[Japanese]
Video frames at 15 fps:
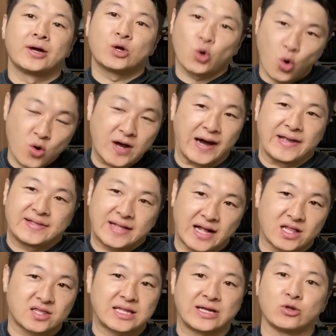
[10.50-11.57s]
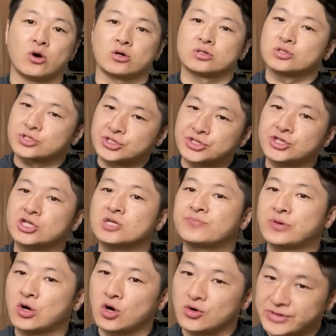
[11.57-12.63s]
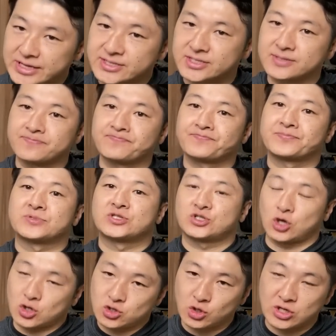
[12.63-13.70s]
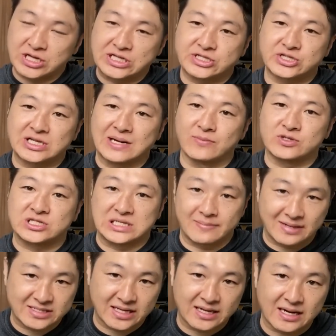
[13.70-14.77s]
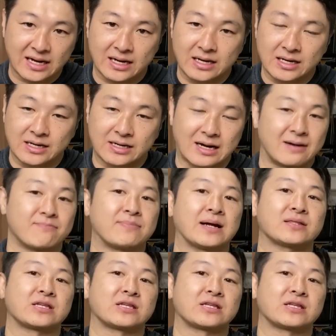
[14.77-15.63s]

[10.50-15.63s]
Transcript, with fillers: 今回たったの10秒です。ちょっときついかもしれませんが、頑張っ